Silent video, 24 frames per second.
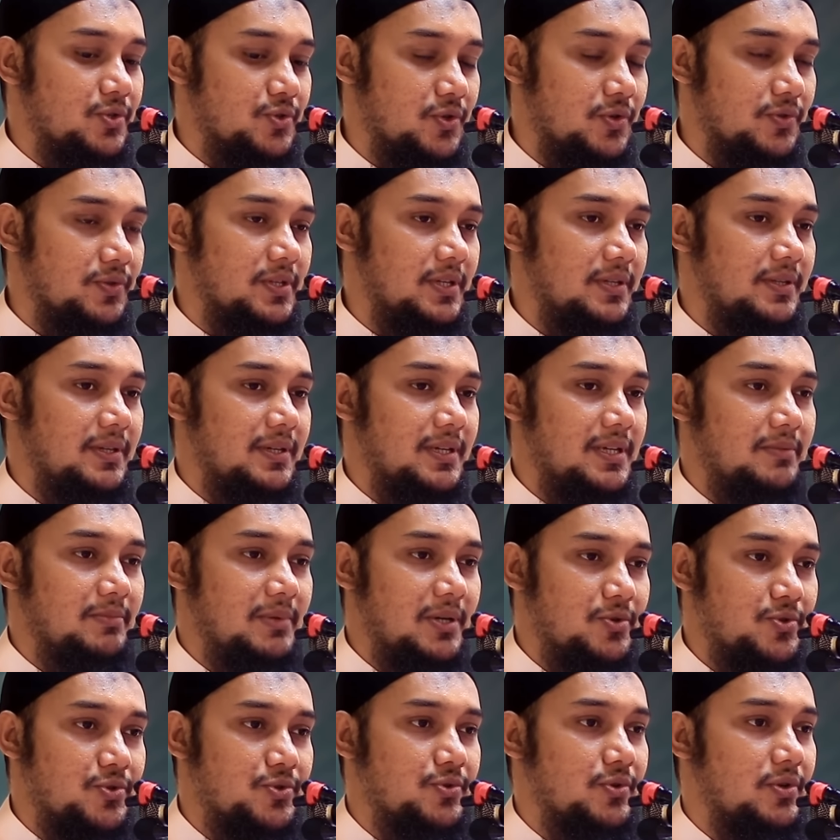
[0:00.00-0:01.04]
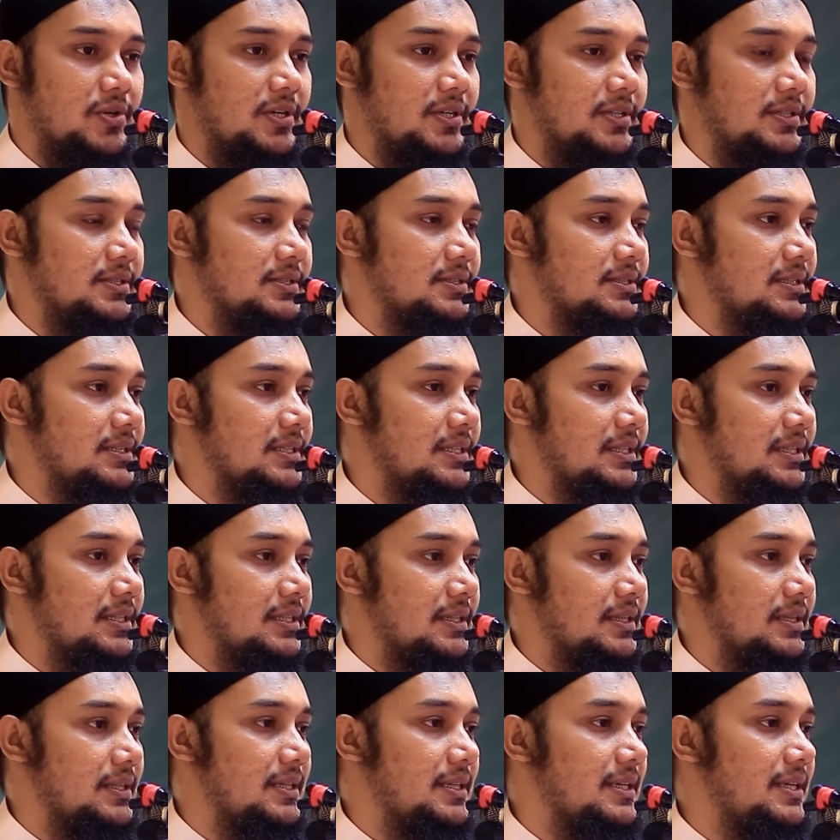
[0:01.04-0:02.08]
সন্তানদেরকে মানুষ করা
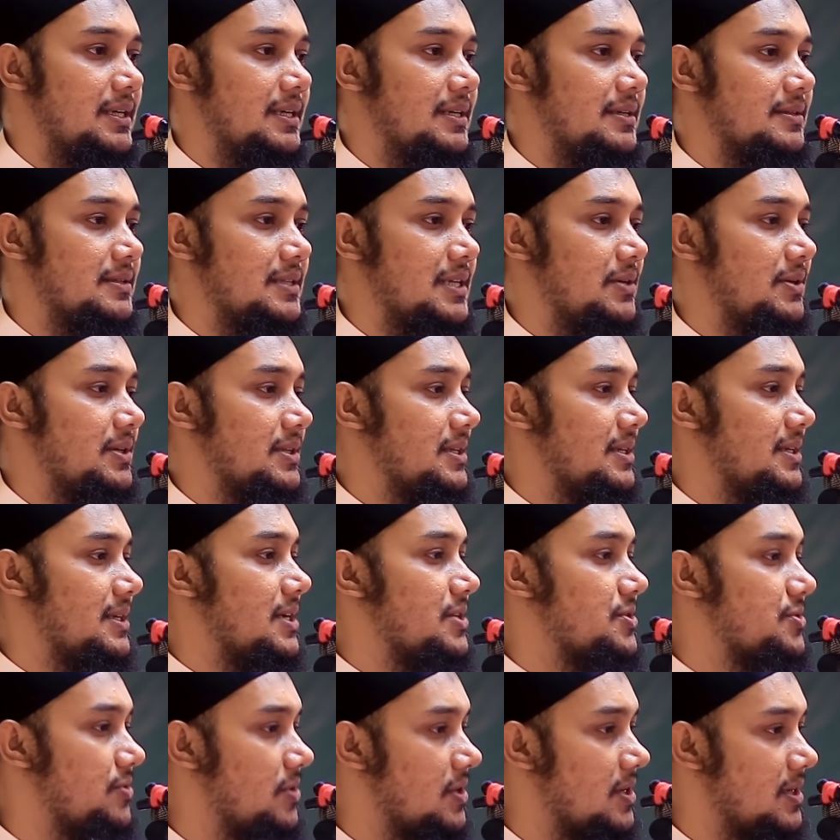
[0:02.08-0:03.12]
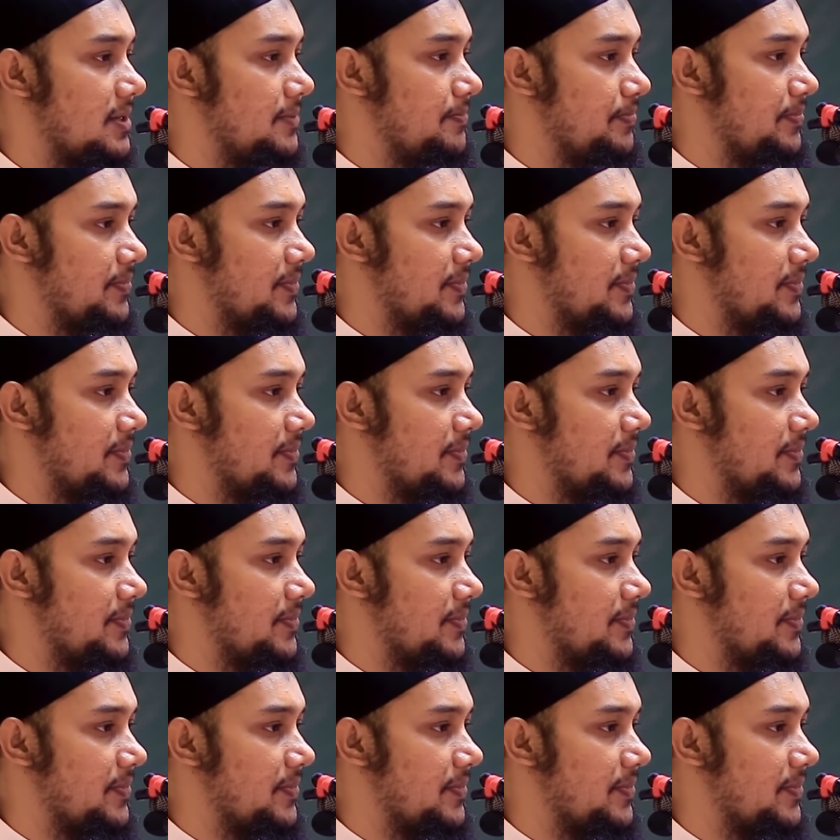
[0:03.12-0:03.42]
দিনের দাওয়াতের কাজ করা